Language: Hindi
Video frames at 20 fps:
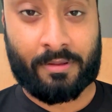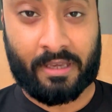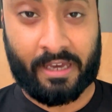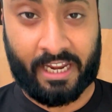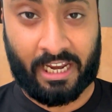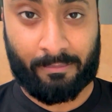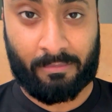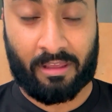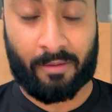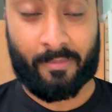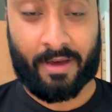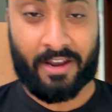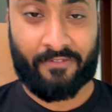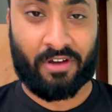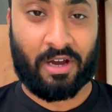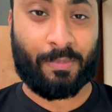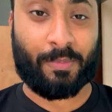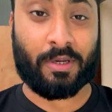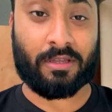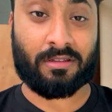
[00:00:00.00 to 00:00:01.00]
सारे मेहमान
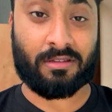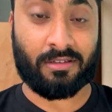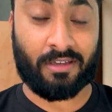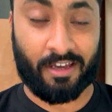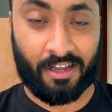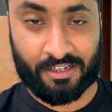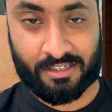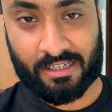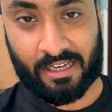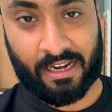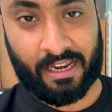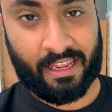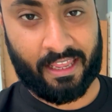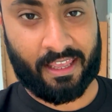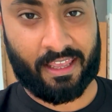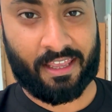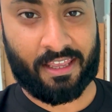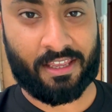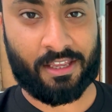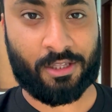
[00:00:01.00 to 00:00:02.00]
वापस घर जा रहे
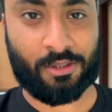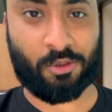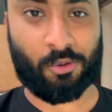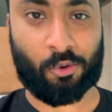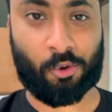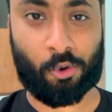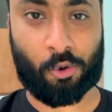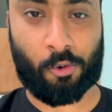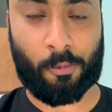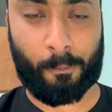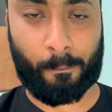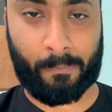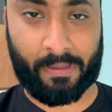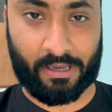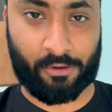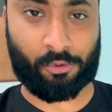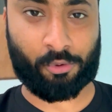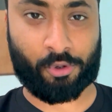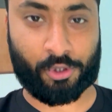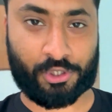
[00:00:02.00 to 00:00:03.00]
हैं तो मैं
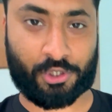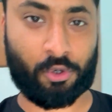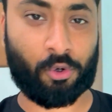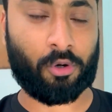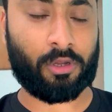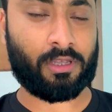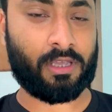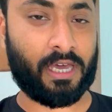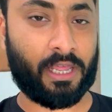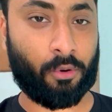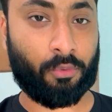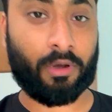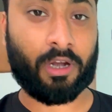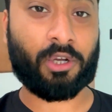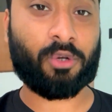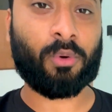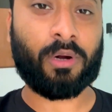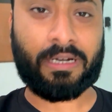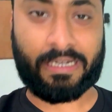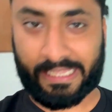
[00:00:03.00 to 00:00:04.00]
उनको छोड़ के आ रहा हूँ
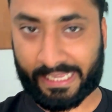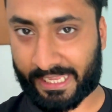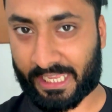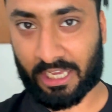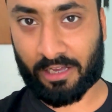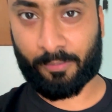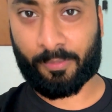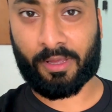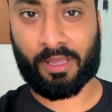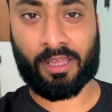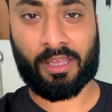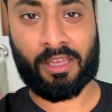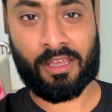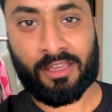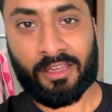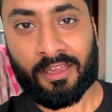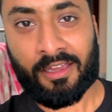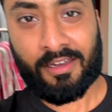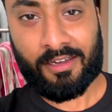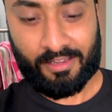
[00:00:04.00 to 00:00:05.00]
नड्डू आंटी के यहाँ पे
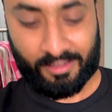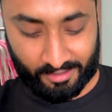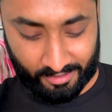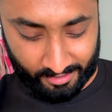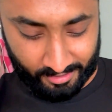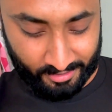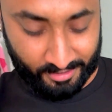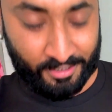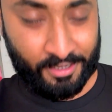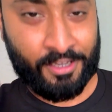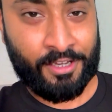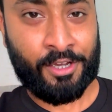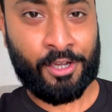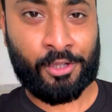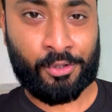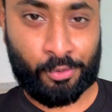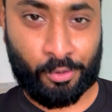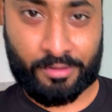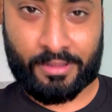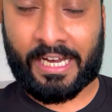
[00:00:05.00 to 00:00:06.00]
ठीक है
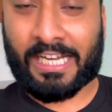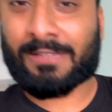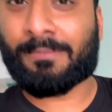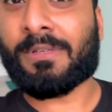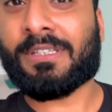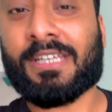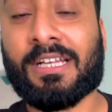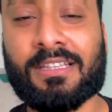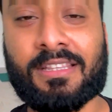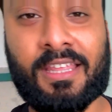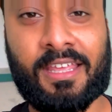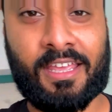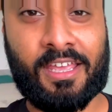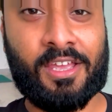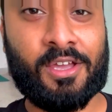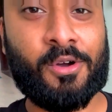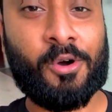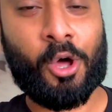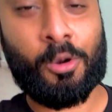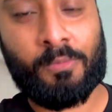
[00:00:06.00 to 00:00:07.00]
तो साथ में चलते
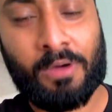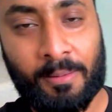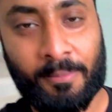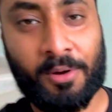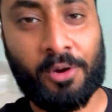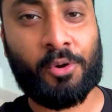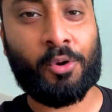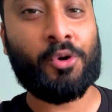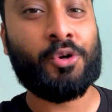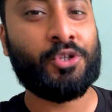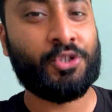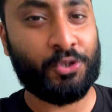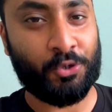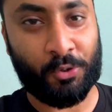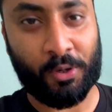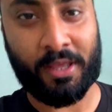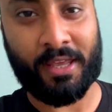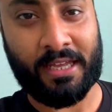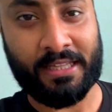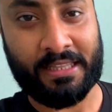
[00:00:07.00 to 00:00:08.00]
हैं और मामा को छोड़ के